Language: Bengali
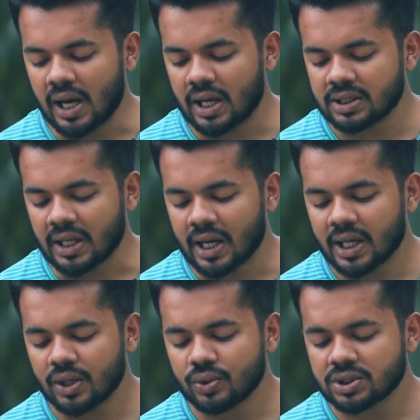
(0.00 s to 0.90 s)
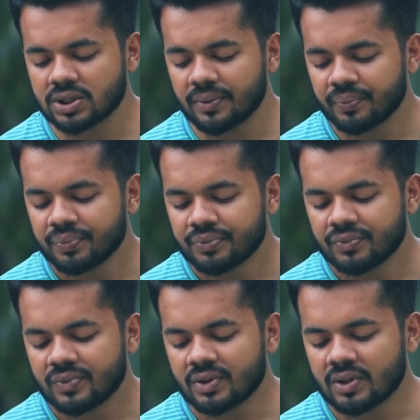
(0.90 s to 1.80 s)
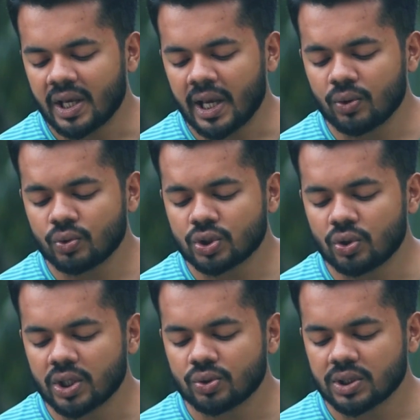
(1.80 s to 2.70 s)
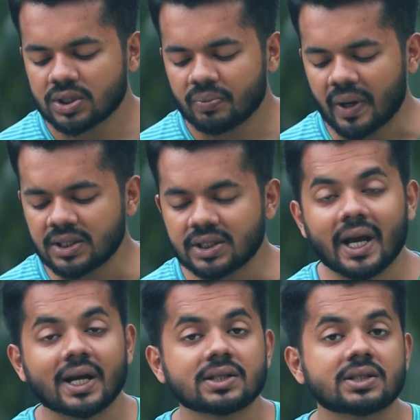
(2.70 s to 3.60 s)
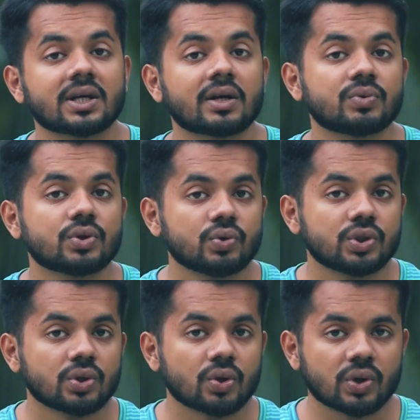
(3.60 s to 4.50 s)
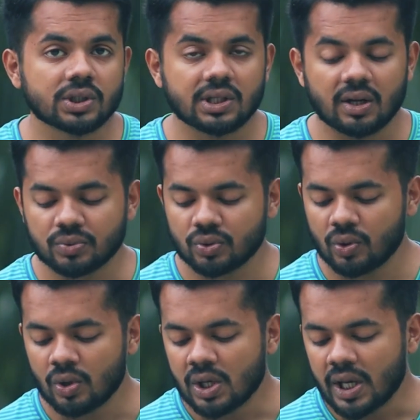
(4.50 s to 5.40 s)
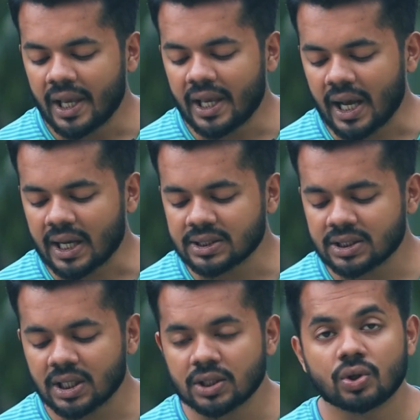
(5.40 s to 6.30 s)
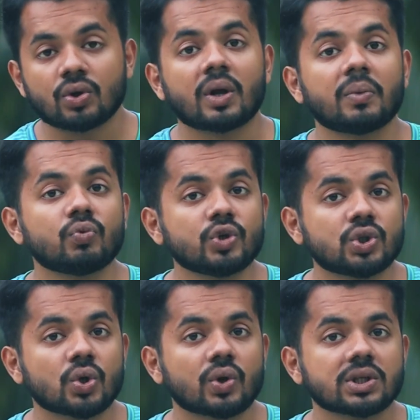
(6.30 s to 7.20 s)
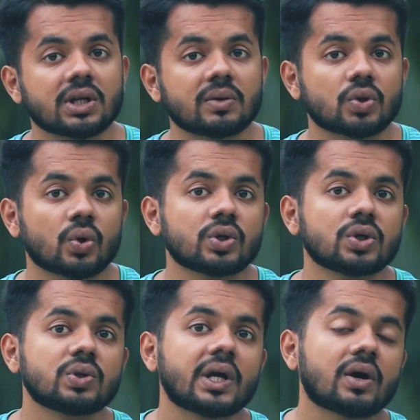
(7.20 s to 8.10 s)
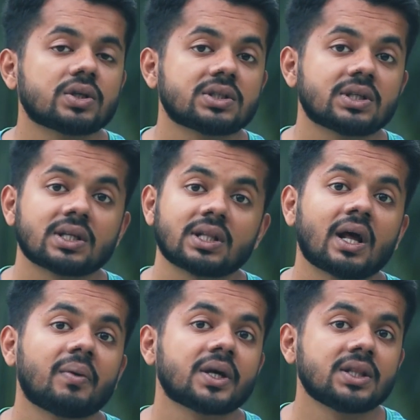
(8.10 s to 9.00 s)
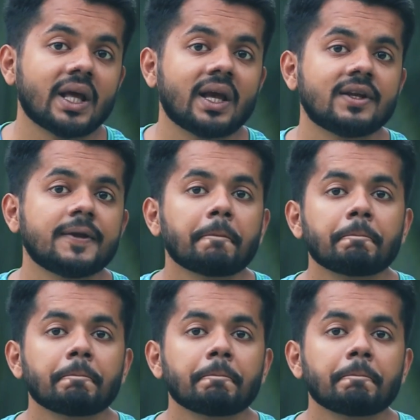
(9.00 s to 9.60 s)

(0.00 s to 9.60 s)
আর তার আগে হচ্ছে একুশ নয় দুই হাজার বাইশ এক হাজার টাকার মতো উইথড্রল করেছিলাম তো এই এক হাজার টাকা যখন আমি উইথড্র করেছিলাম তখন কিন্তু এক হাজার টাকা তারা আমাকে দেয়নি